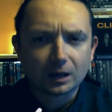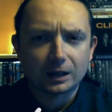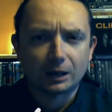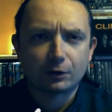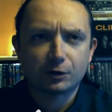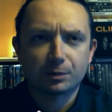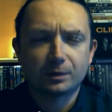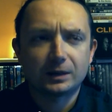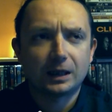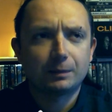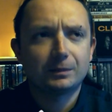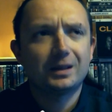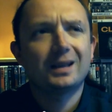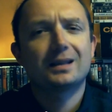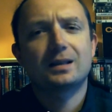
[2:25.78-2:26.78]
Jak już
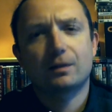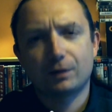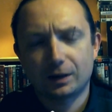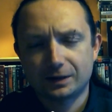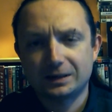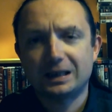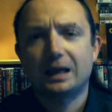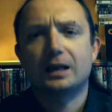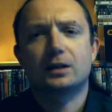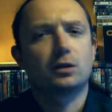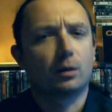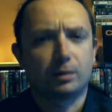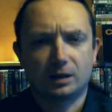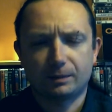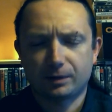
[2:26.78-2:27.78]
wspomniałem, nie jest rewelacyjny, ale jest
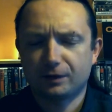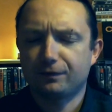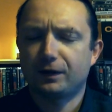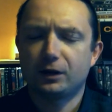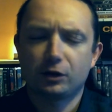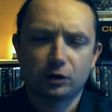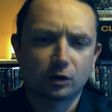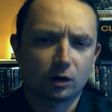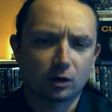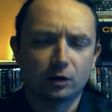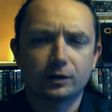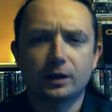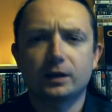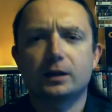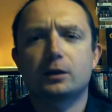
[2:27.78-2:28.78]
dobry. Naprawdę fajnie się go
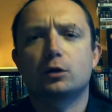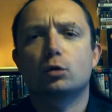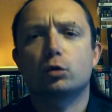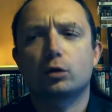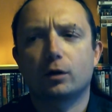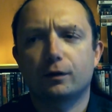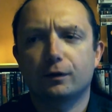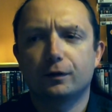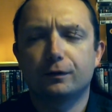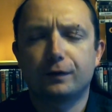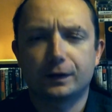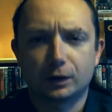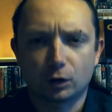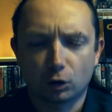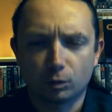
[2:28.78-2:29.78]
ogląda, jest dużo y,
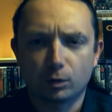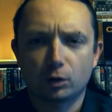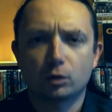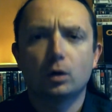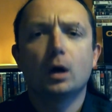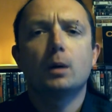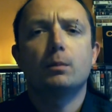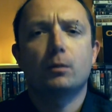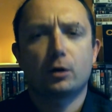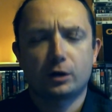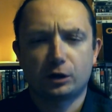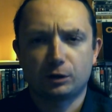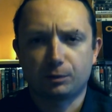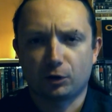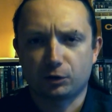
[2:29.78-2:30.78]
fajnego humoru,
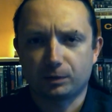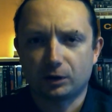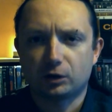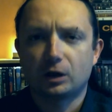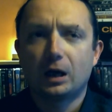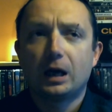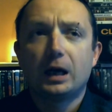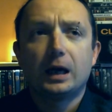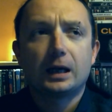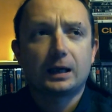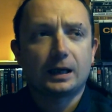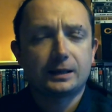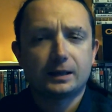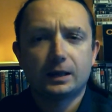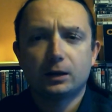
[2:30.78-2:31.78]
można się pośmiać.
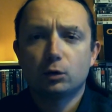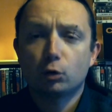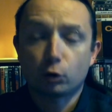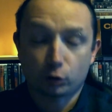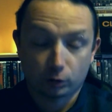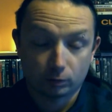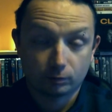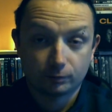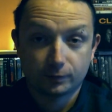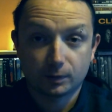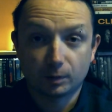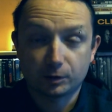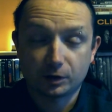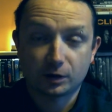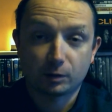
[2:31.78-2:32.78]
Kasę już w tym
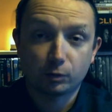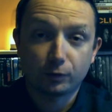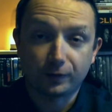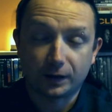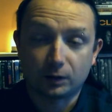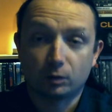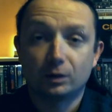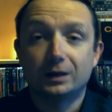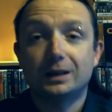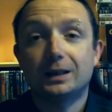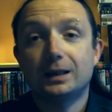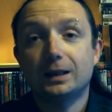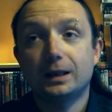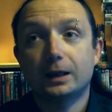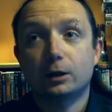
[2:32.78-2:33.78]
momencie zrobił fajną.
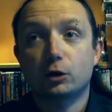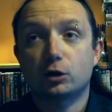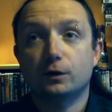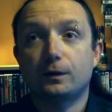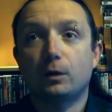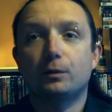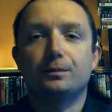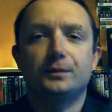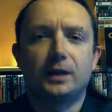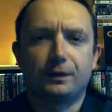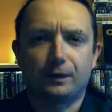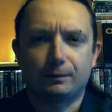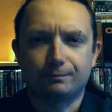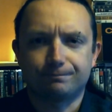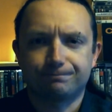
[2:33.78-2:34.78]
Ile kosztował? Nie
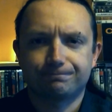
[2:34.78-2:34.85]
wiem.